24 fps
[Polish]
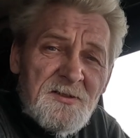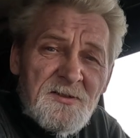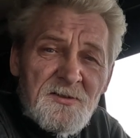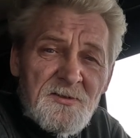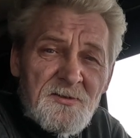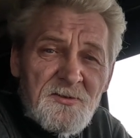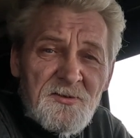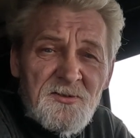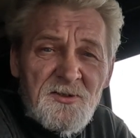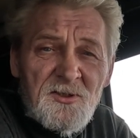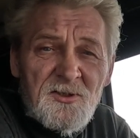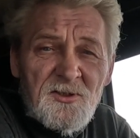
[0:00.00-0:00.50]

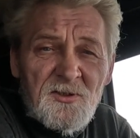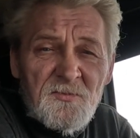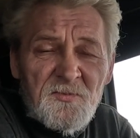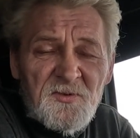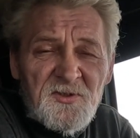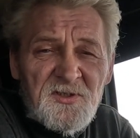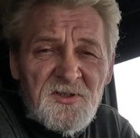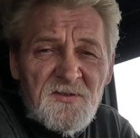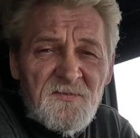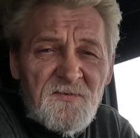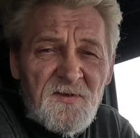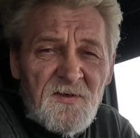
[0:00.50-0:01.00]
No i nie
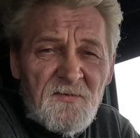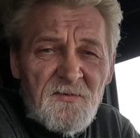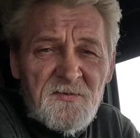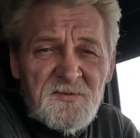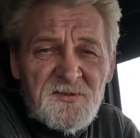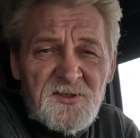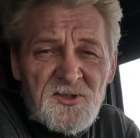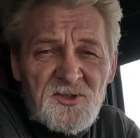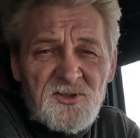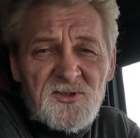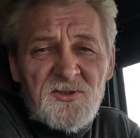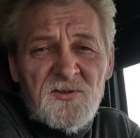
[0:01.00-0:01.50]

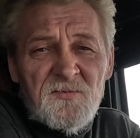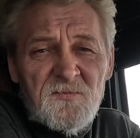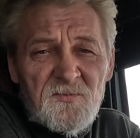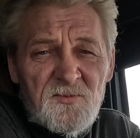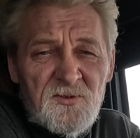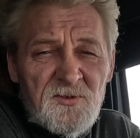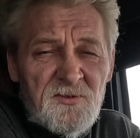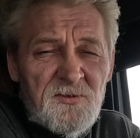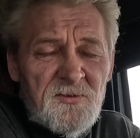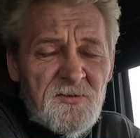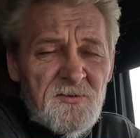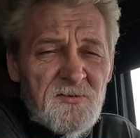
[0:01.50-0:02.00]
dopytywałem, zresztą
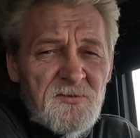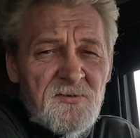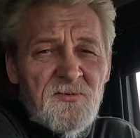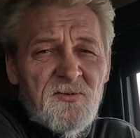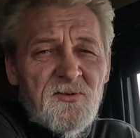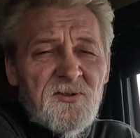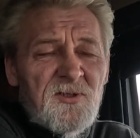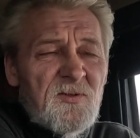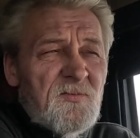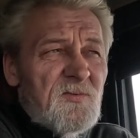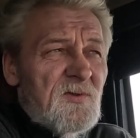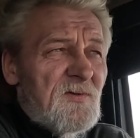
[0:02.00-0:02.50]

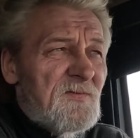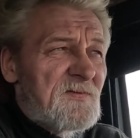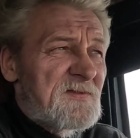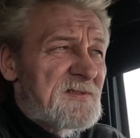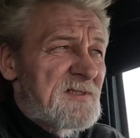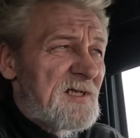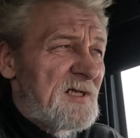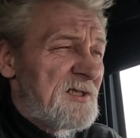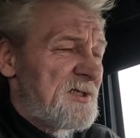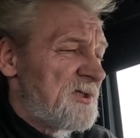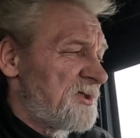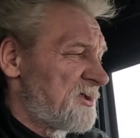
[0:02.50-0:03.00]
no nie byłem w
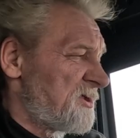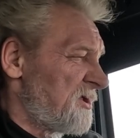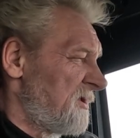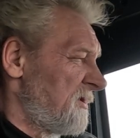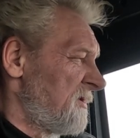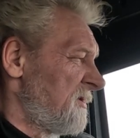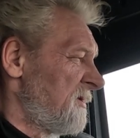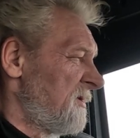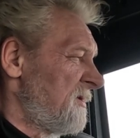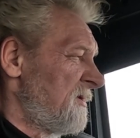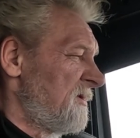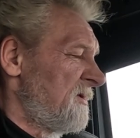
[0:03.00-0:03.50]
stanie się